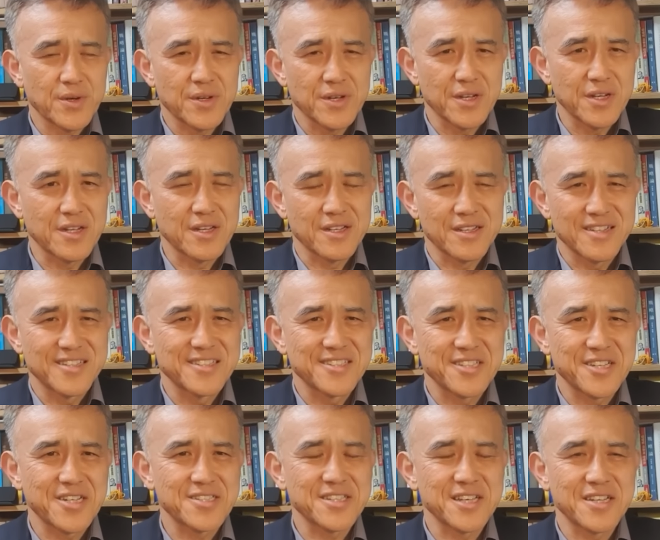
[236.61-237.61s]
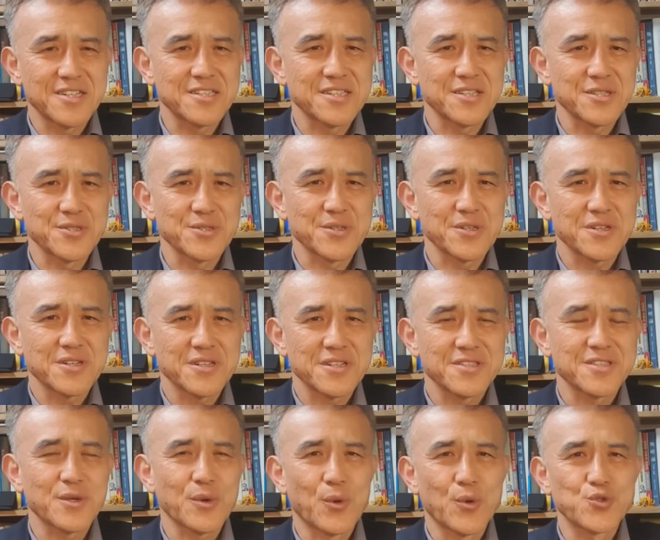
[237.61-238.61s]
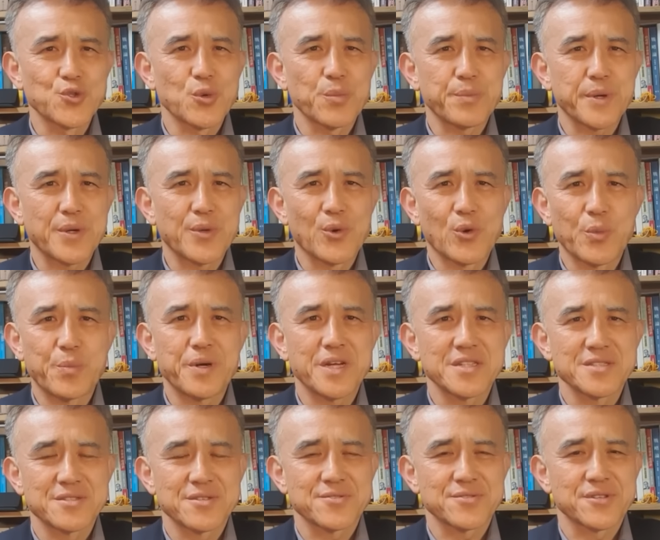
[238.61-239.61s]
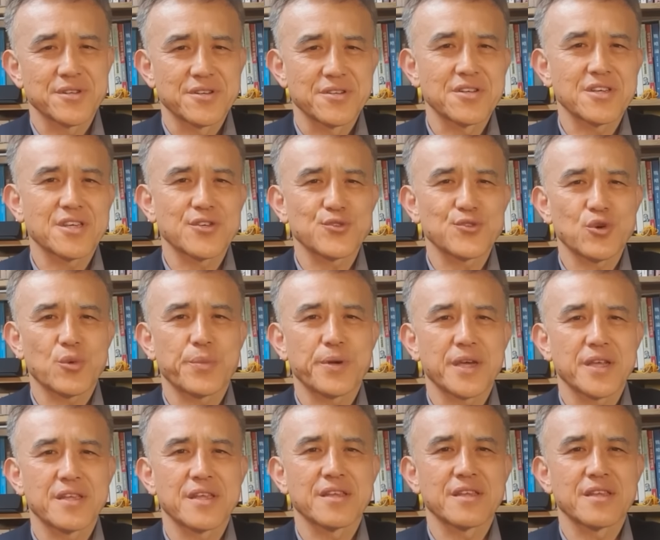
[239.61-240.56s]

예, 제가 다닐 때죠. 그때 오전반, 오후반 있었어요. 그렇게 수업해야